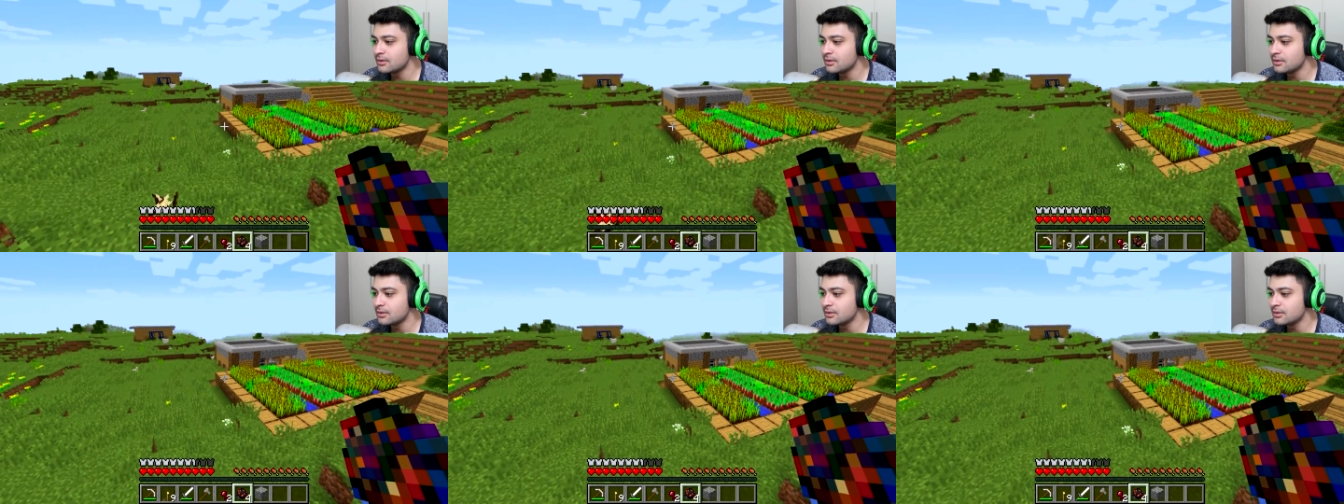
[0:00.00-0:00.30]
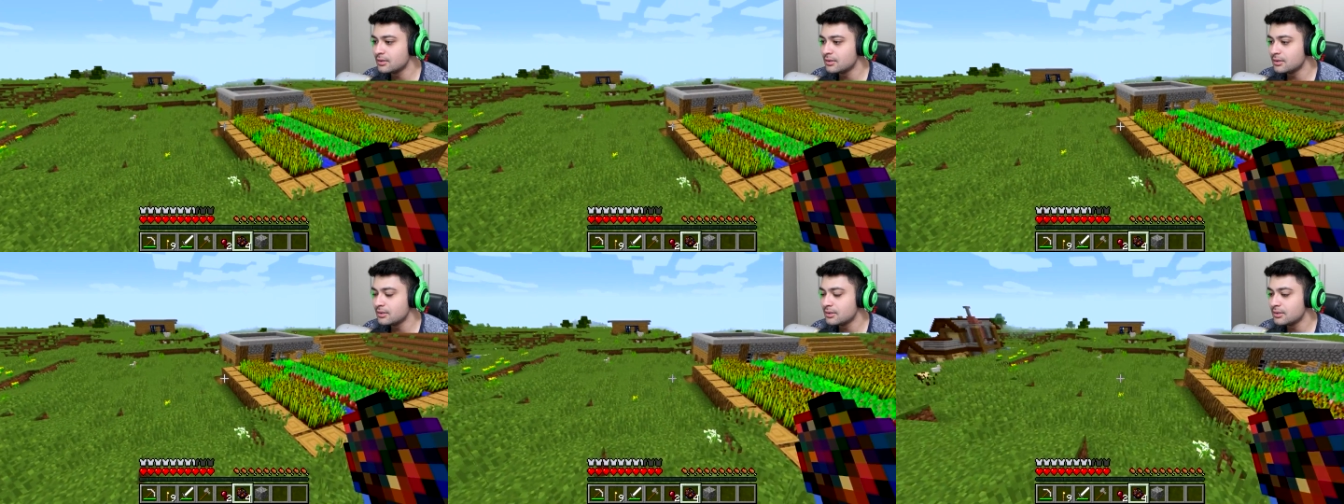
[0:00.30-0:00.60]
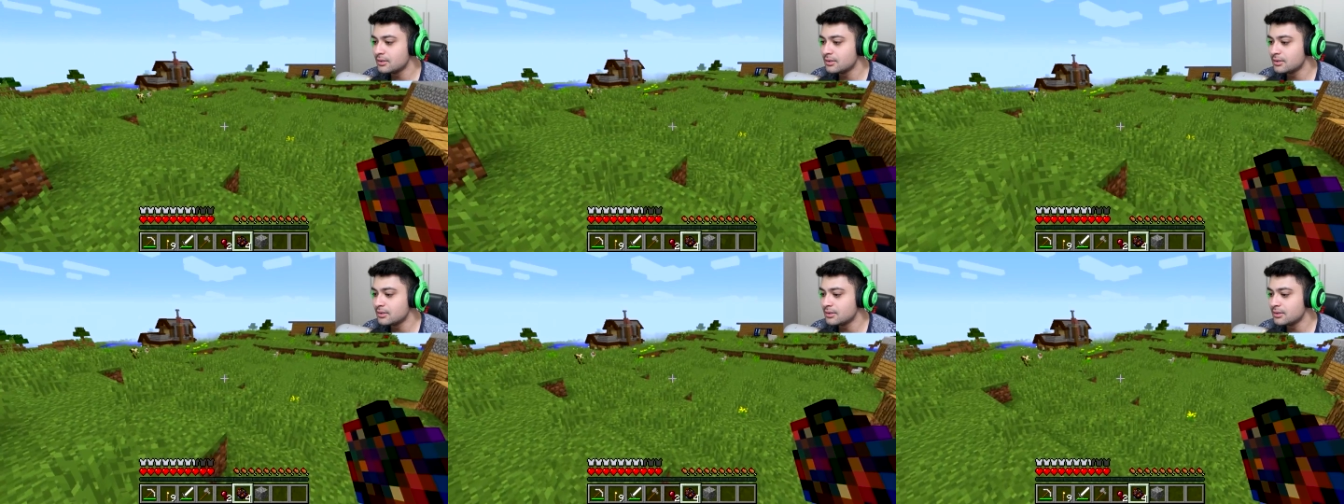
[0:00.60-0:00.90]
São
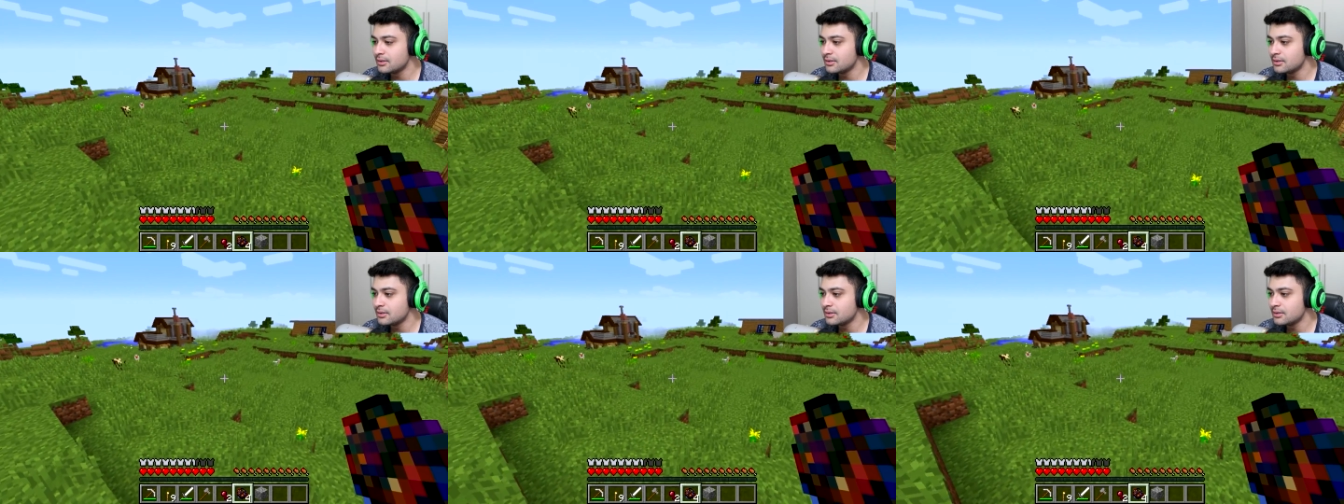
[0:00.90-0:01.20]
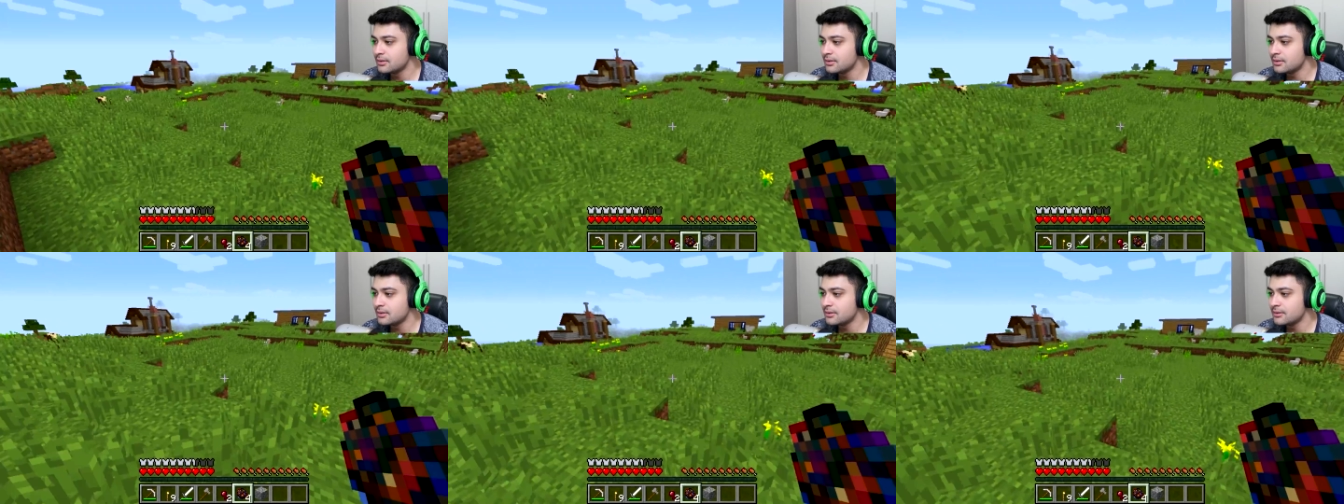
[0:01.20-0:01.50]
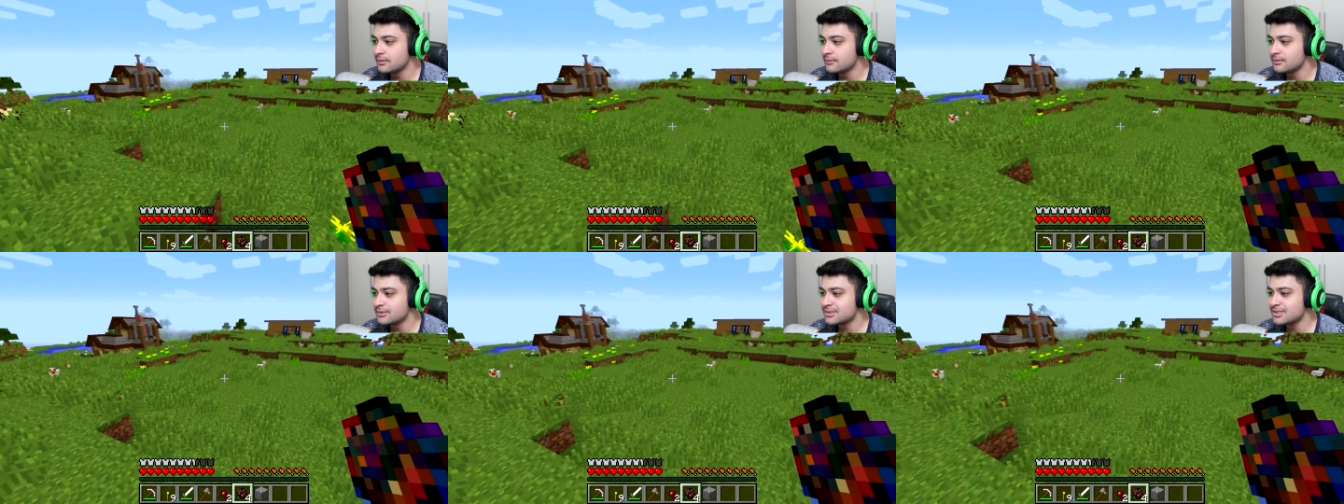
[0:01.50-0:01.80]
três, se não me engano, né?
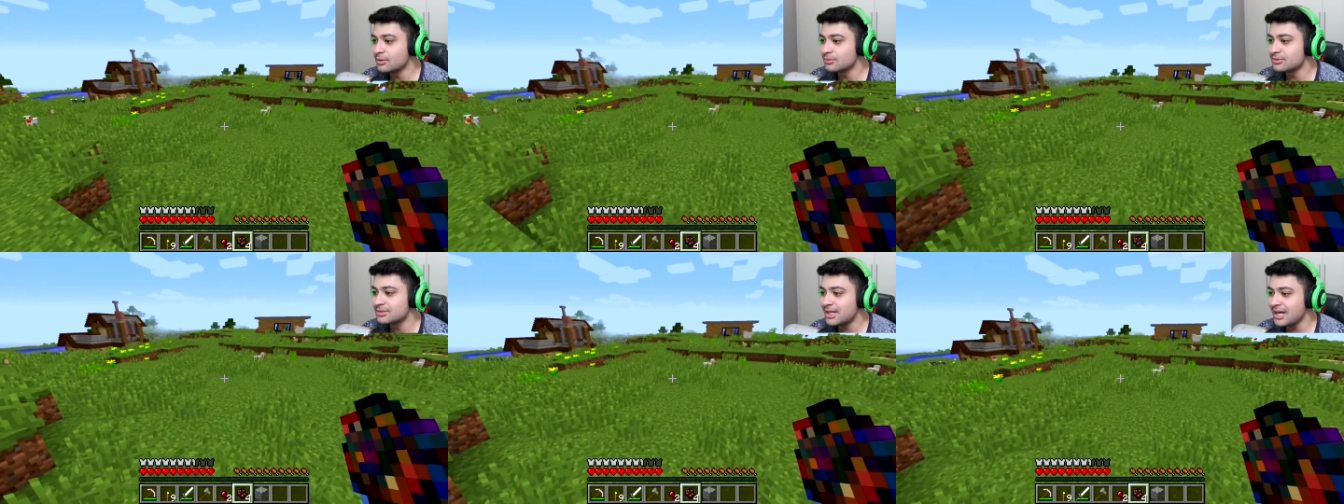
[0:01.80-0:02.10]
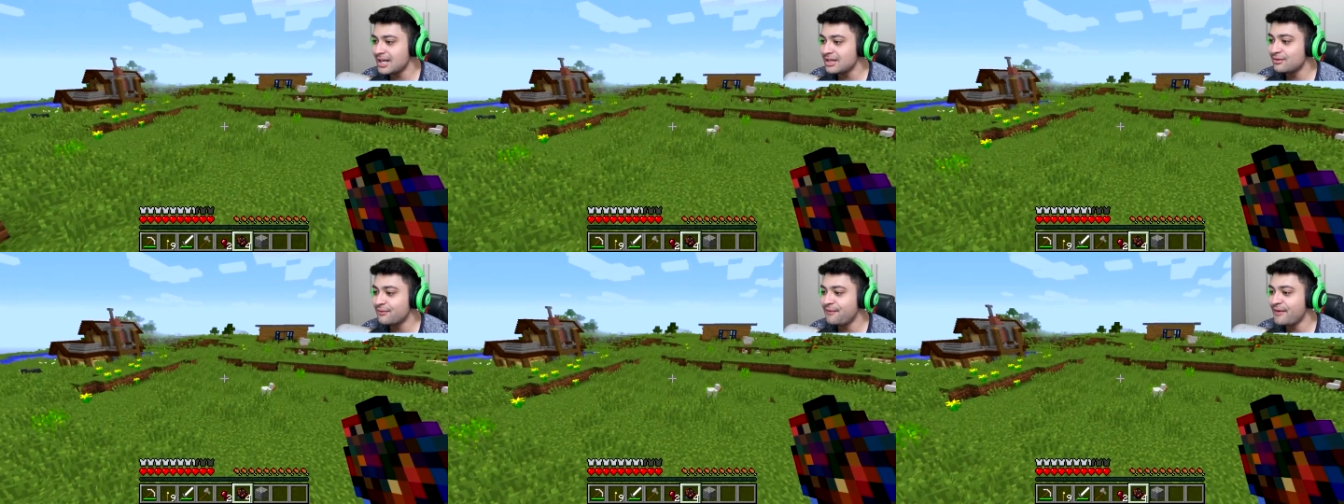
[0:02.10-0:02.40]
São três